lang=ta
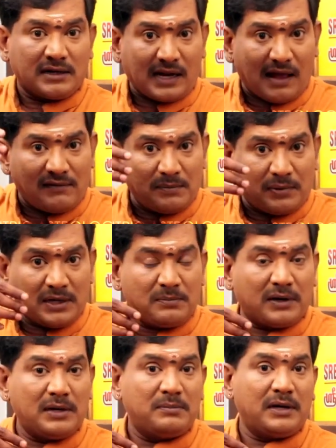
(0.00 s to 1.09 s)
ட்ராவல் பண்ணி
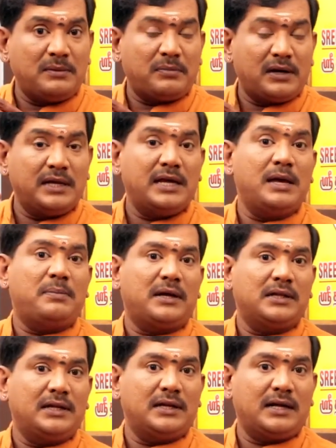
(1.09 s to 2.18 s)
பண்ணி பண்ணி பண்ணியே
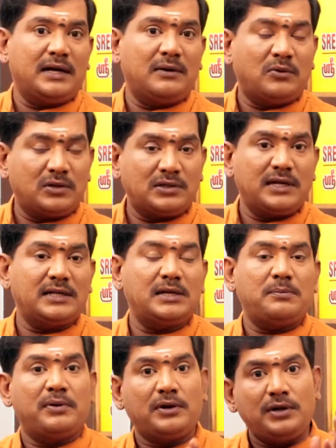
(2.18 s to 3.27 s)
பார்த்திங்கன்னா ஒரு ஸ்டேஜில்
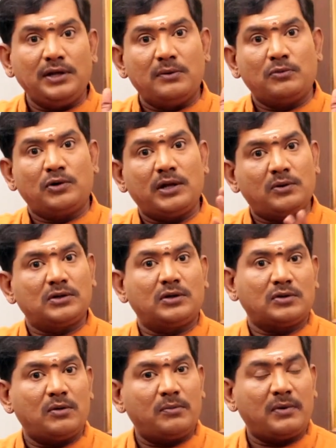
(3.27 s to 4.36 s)
பெரிய மூட்டையை ஒருத்தவங்க
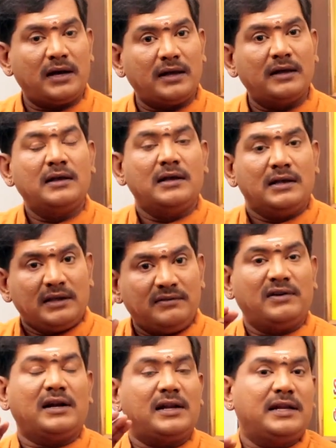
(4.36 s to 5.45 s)
சுமப்பாங்க
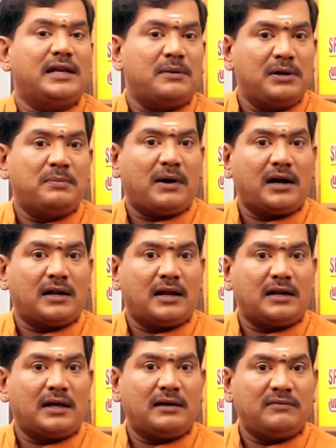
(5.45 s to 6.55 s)
இவங்களை நீங்கள் எப்படி
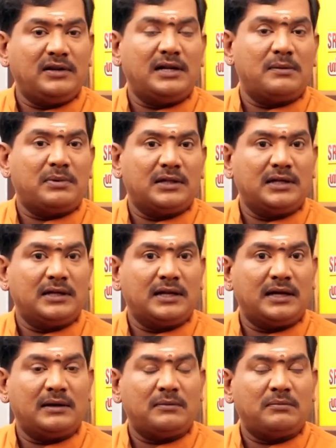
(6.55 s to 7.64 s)
பார்க்கலான்னா வீட்டில் பார்த்தீங்கன்னா